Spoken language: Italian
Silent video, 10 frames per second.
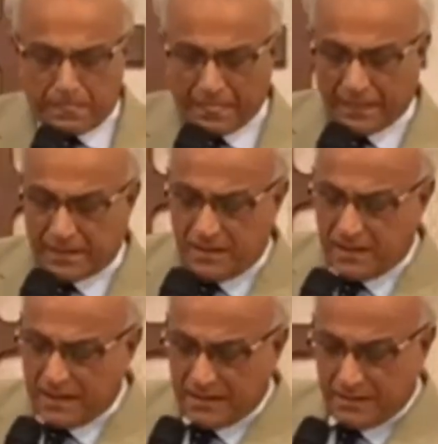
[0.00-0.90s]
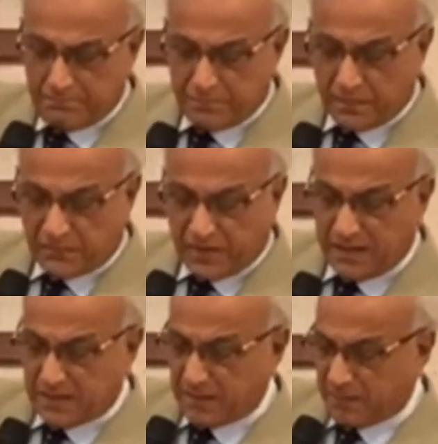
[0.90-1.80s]
chiare,
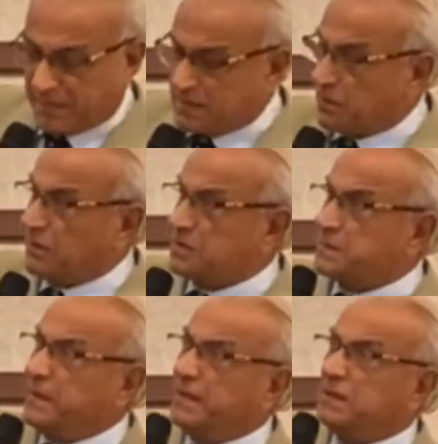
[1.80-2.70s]
proferite per mezzo dello Spirito